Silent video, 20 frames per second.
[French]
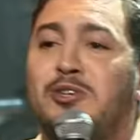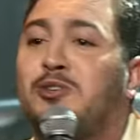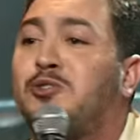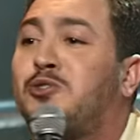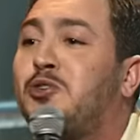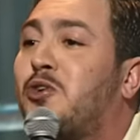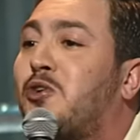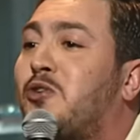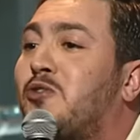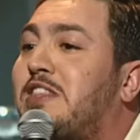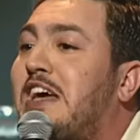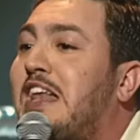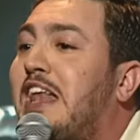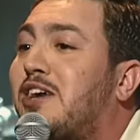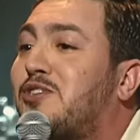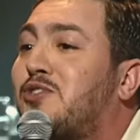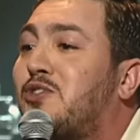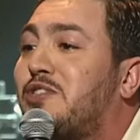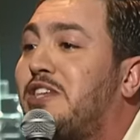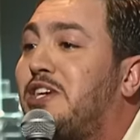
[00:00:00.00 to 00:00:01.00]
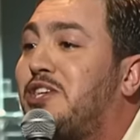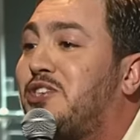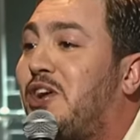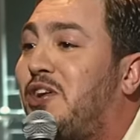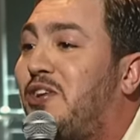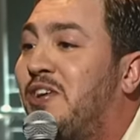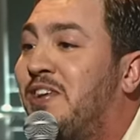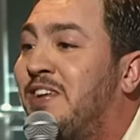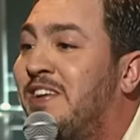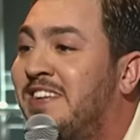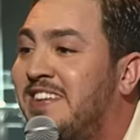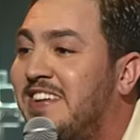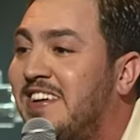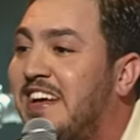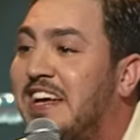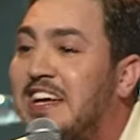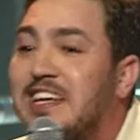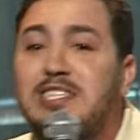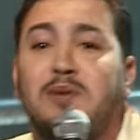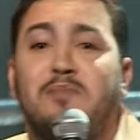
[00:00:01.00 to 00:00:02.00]
J'ai compté l'argent des gens.
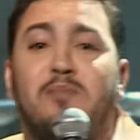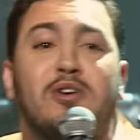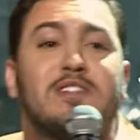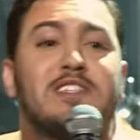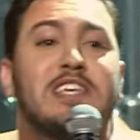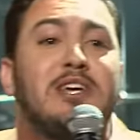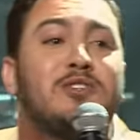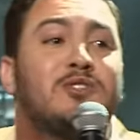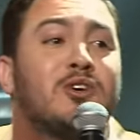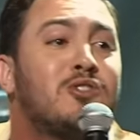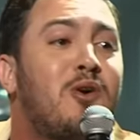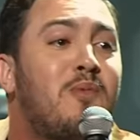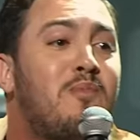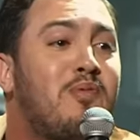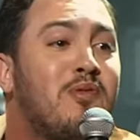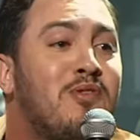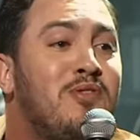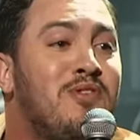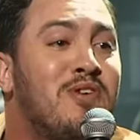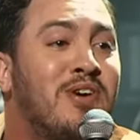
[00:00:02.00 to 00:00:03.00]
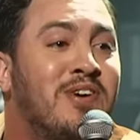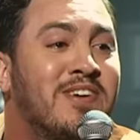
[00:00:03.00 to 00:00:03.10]
C'est pour ça ils en ont plus.